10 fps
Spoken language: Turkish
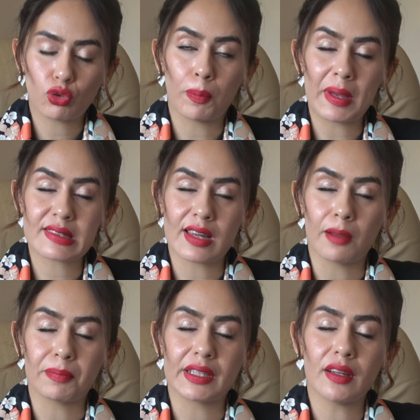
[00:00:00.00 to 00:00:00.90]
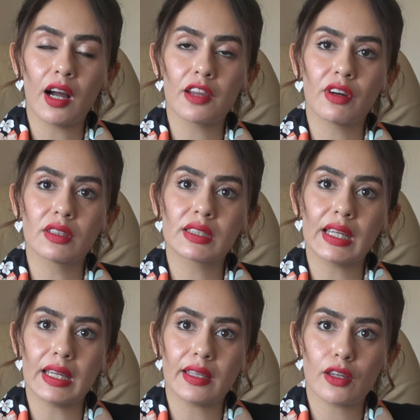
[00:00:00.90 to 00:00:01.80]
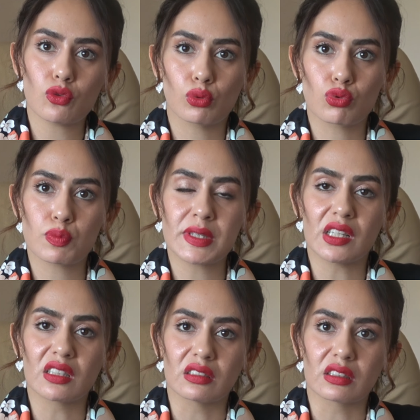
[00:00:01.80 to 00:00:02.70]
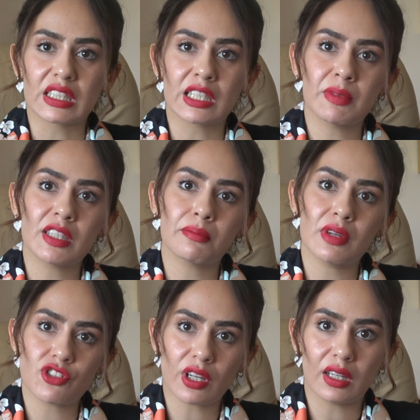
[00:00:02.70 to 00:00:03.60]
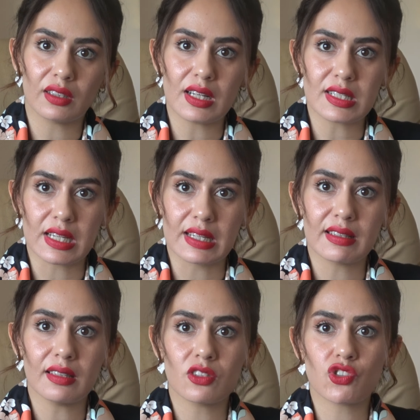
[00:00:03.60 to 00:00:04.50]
köpek sahipleri hayvanları en geç 31 Aralık 2025'e kadar zaten